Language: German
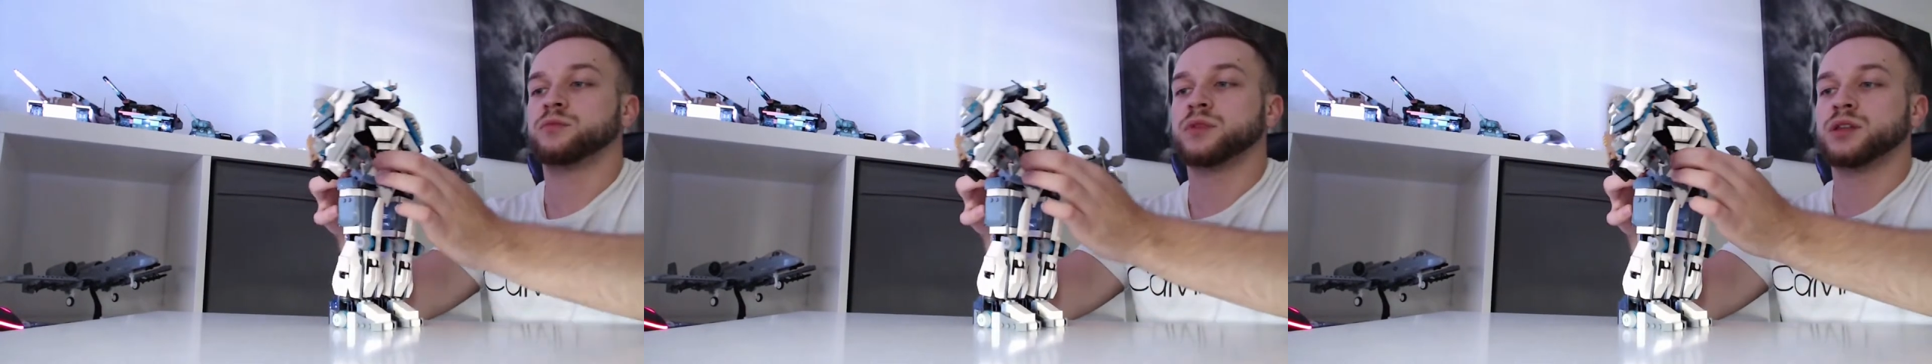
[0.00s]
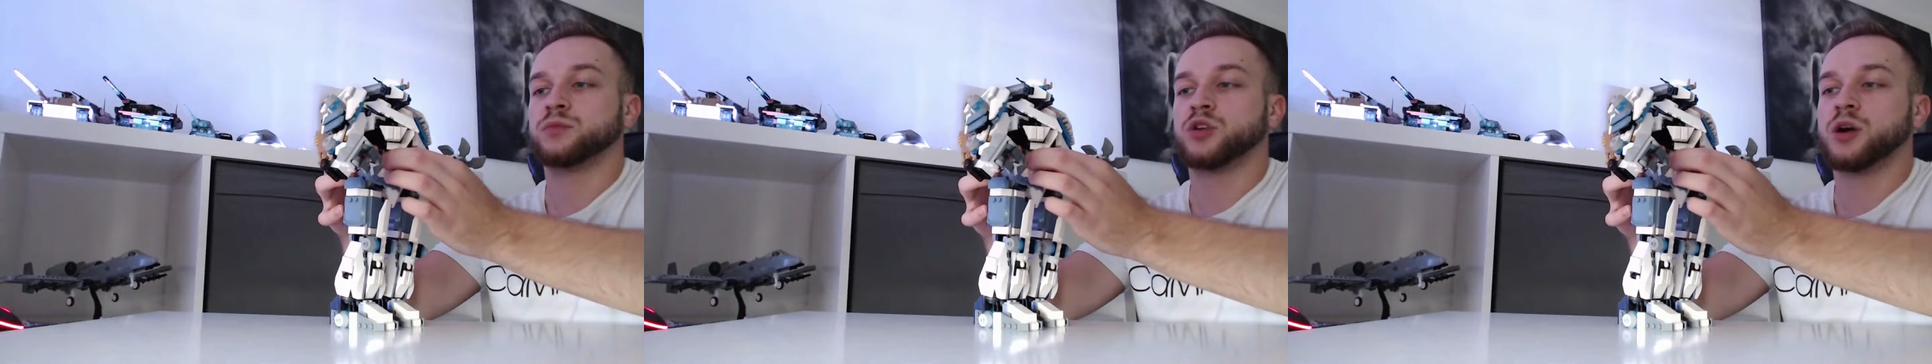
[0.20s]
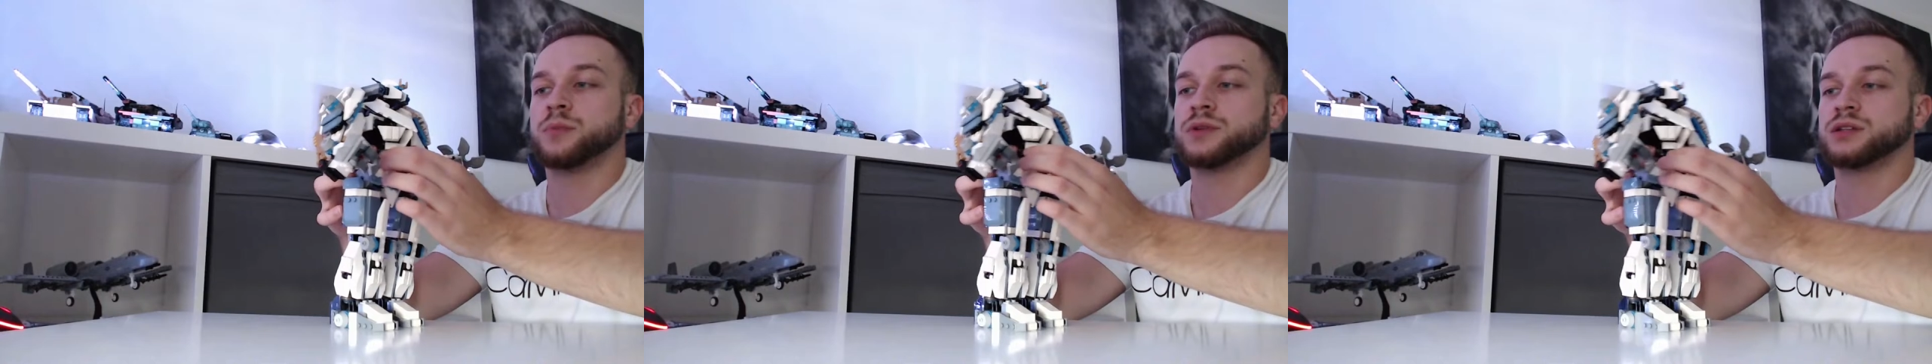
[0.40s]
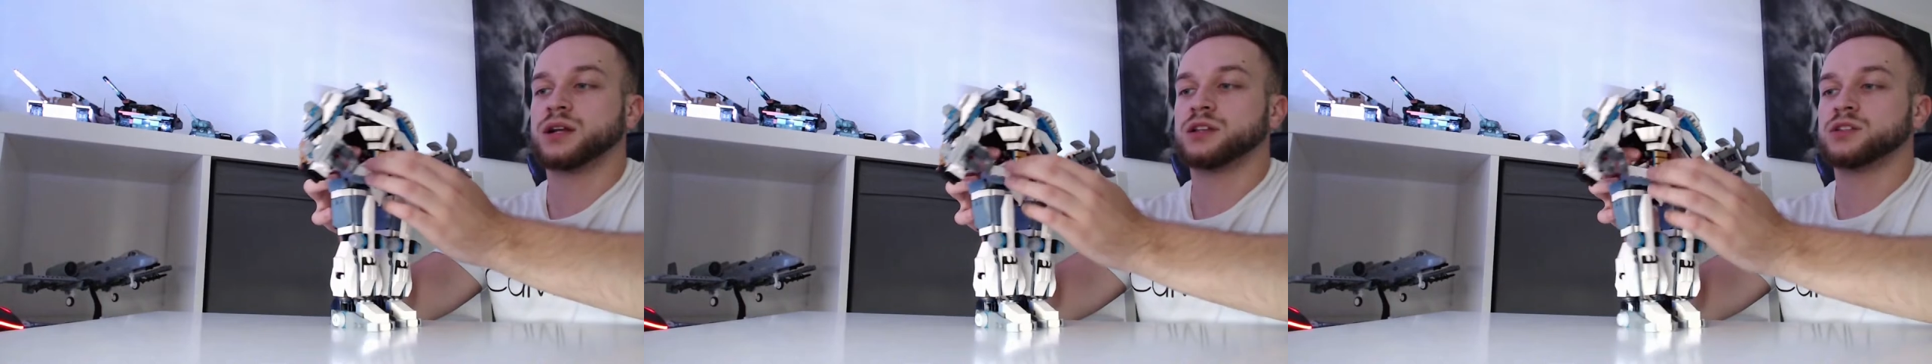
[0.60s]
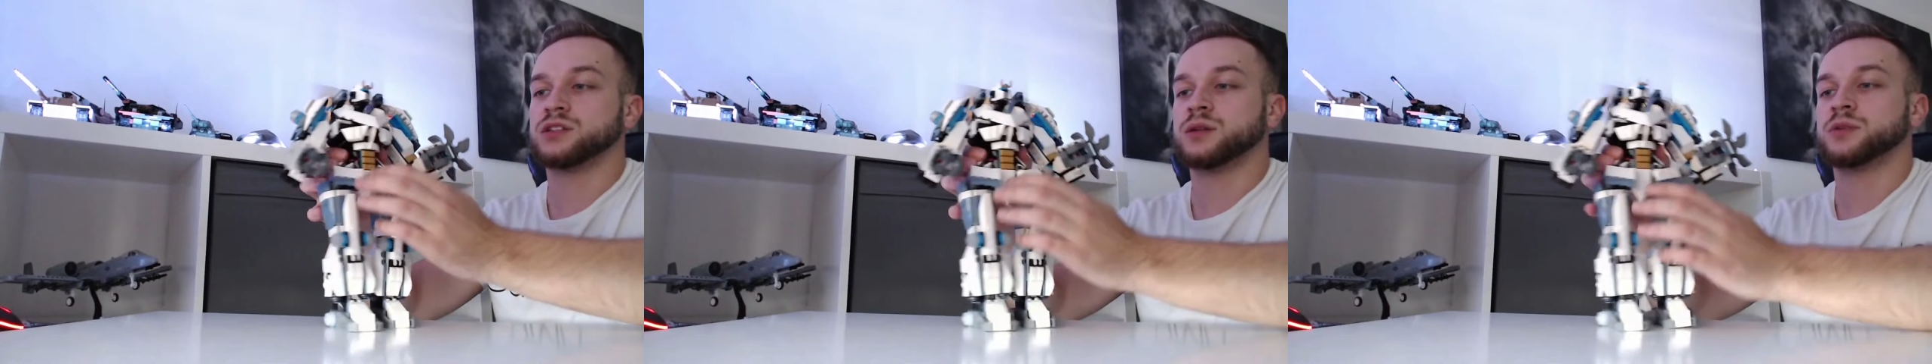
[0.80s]
mit dem Körper
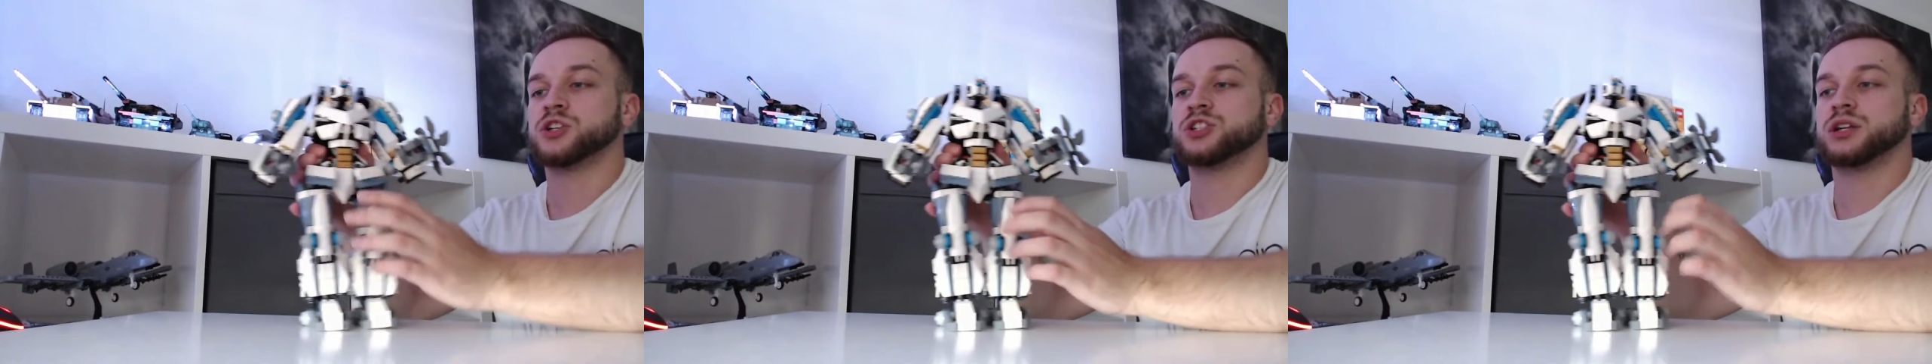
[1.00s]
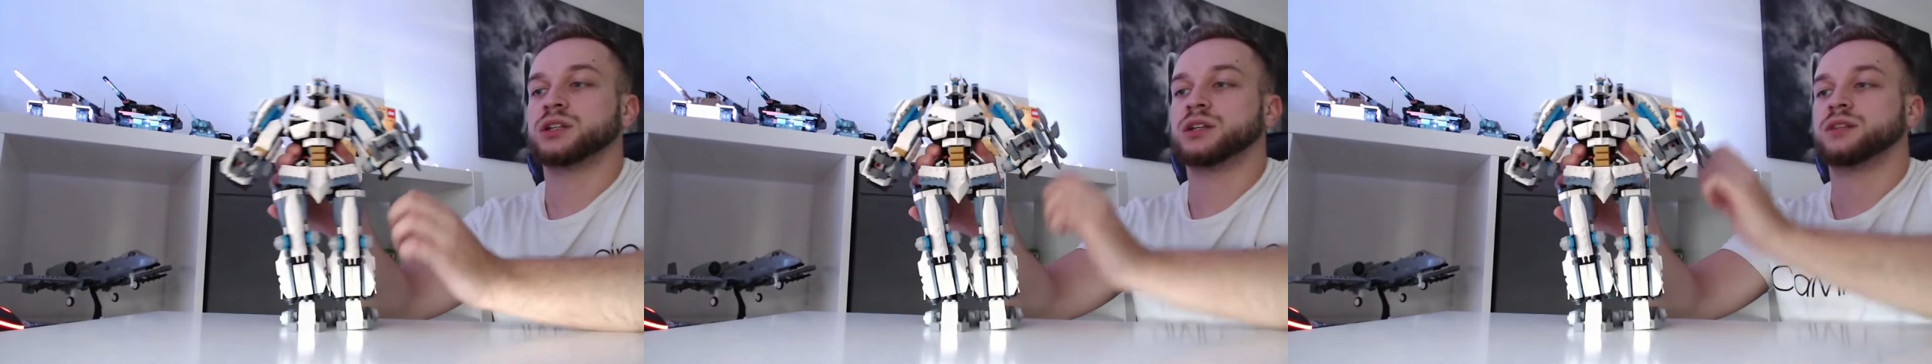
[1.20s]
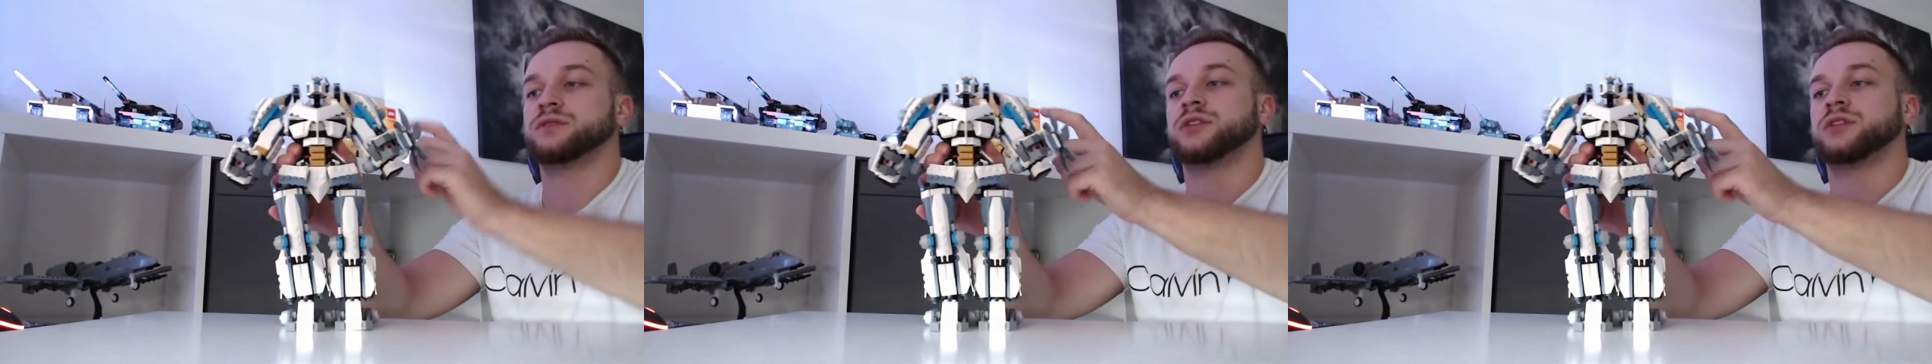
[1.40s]
zusammengesteckt hat,